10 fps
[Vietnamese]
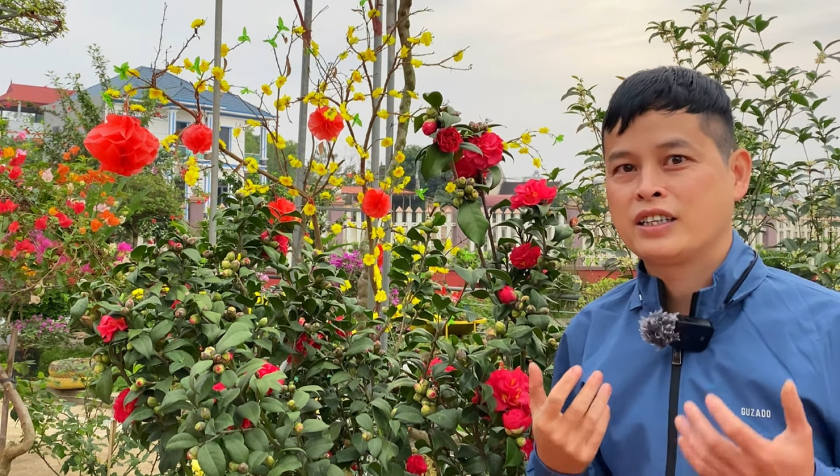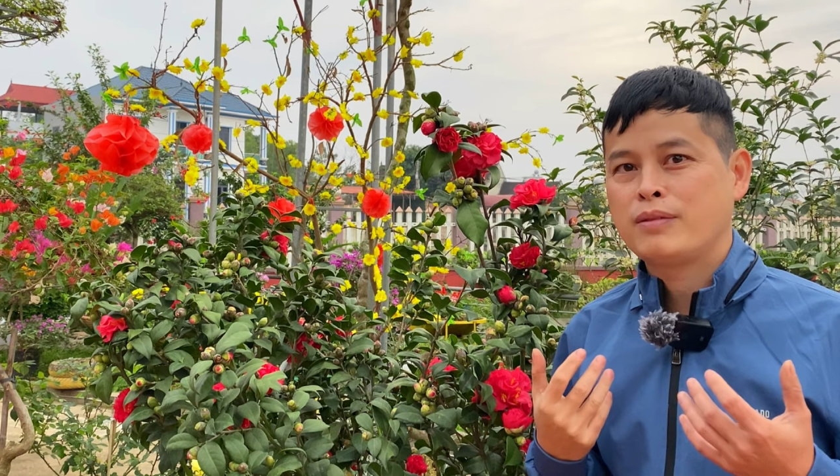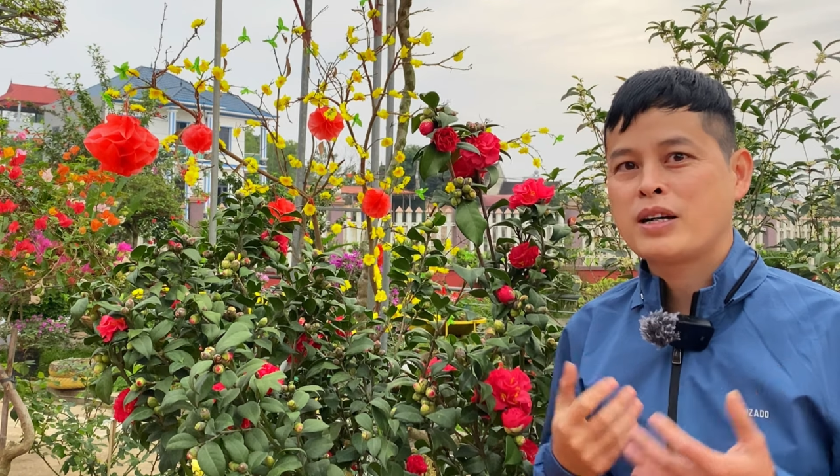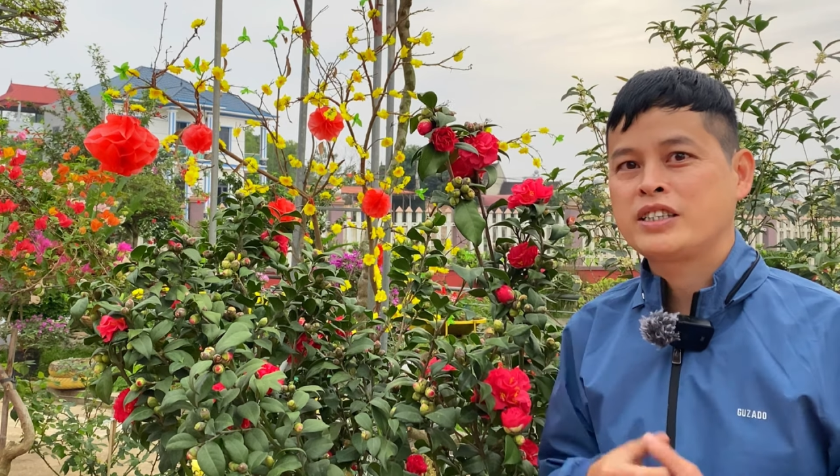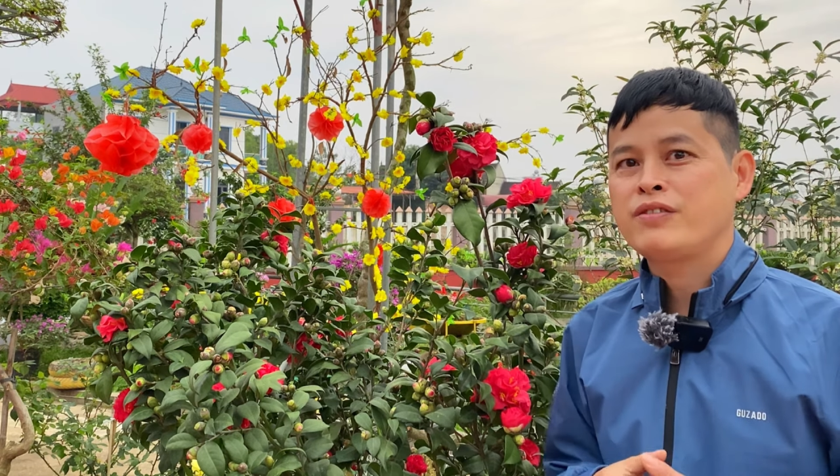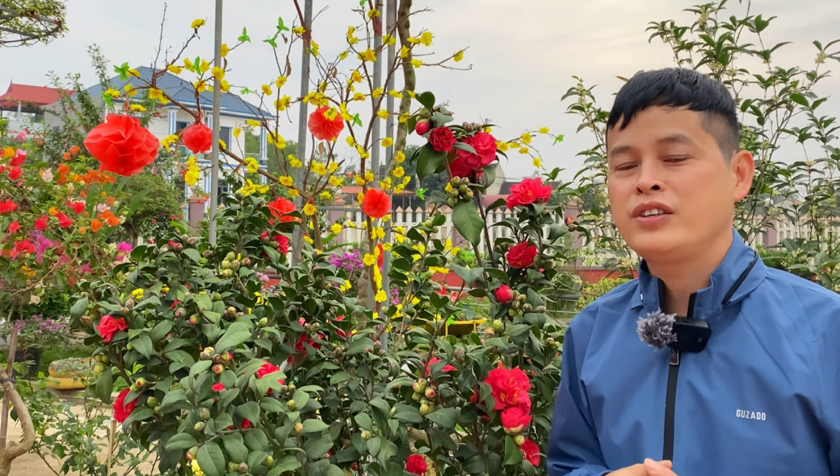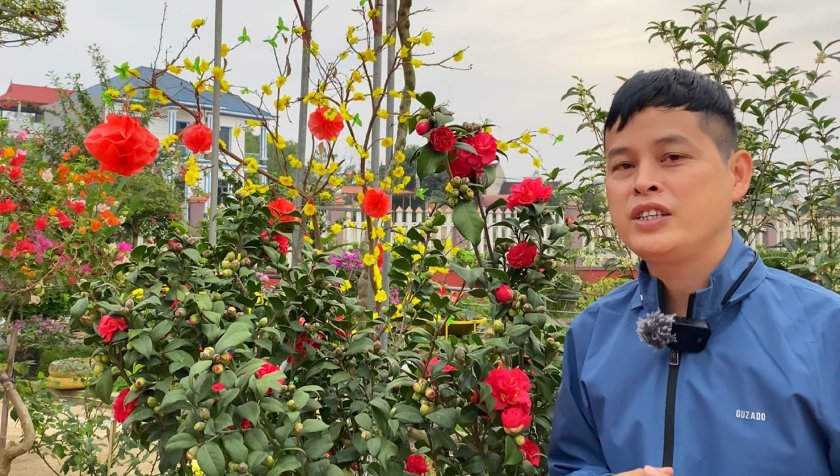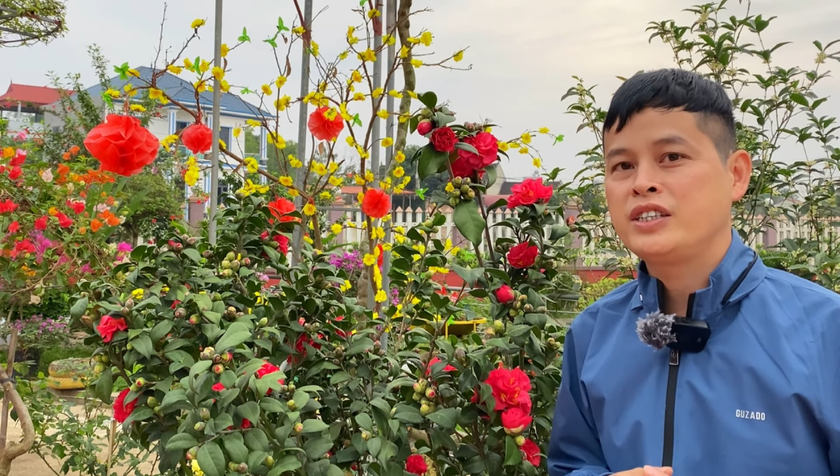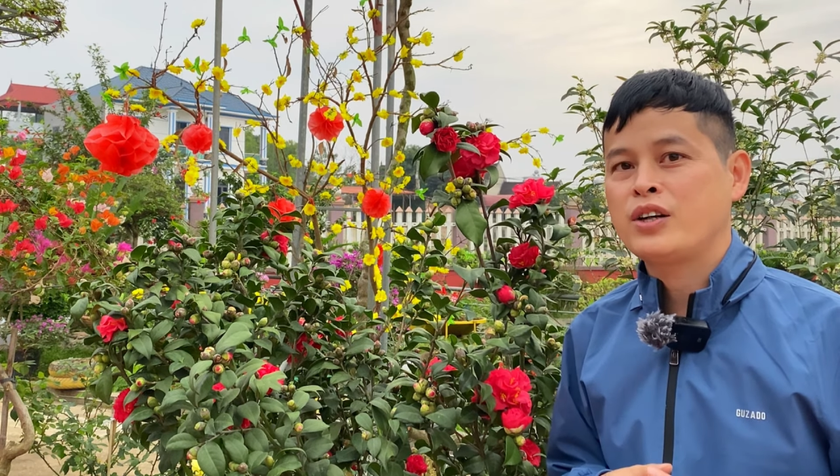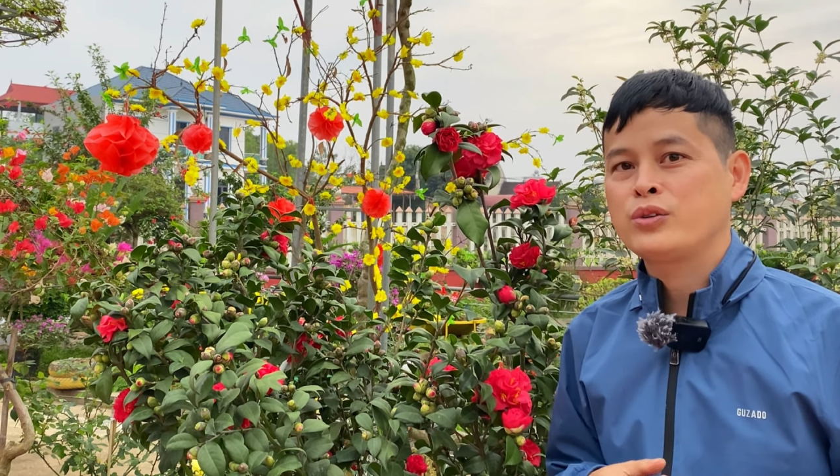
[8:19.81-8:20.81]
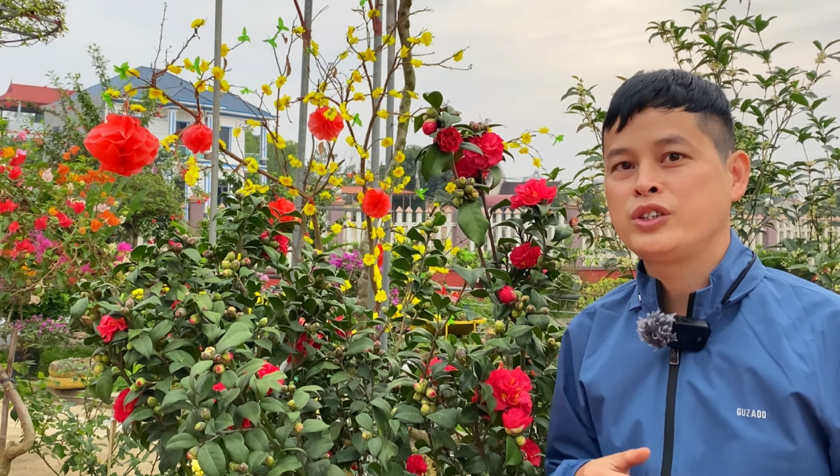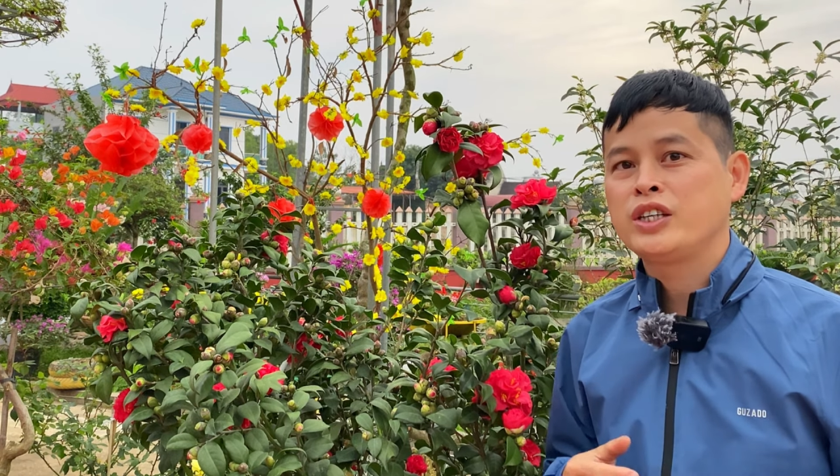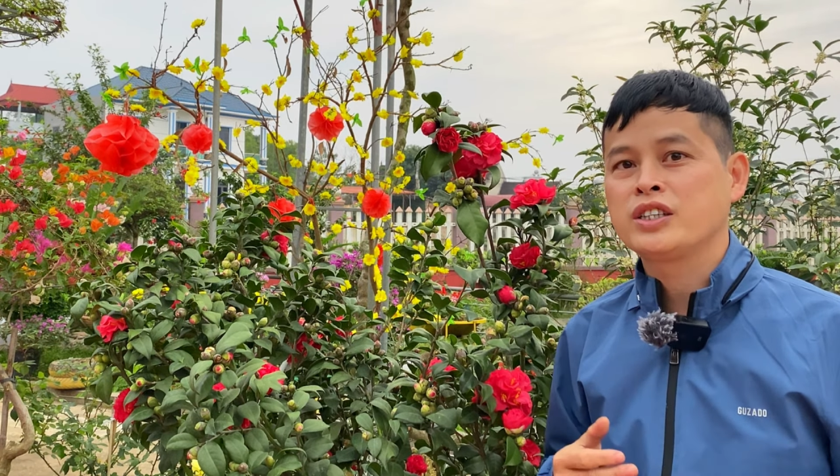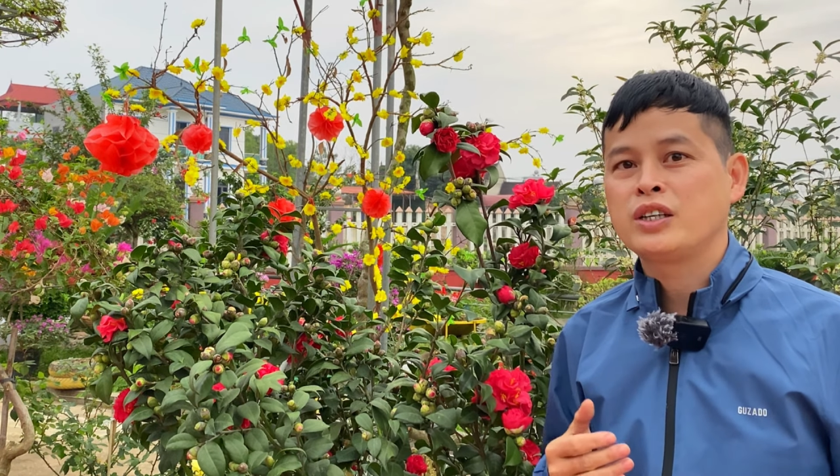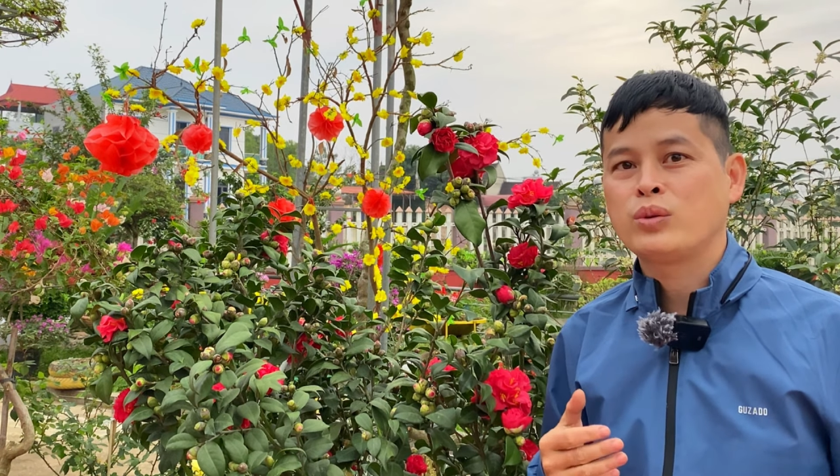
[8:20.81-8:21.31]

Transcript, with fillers: các bác xem video trên kênh